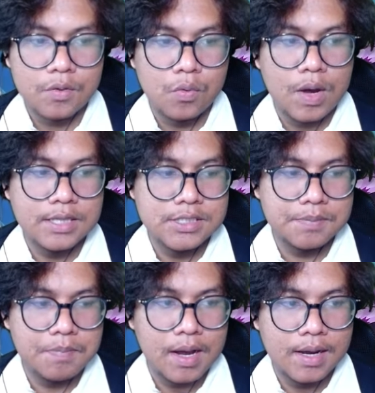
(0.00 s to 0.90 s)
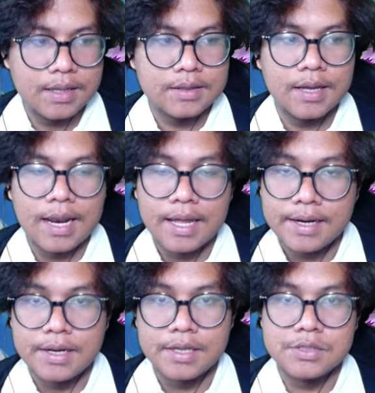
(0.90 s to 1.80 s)
wajib banget
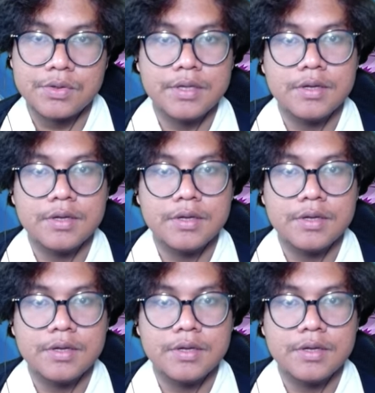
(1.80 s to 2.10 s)
kelarin ya cuy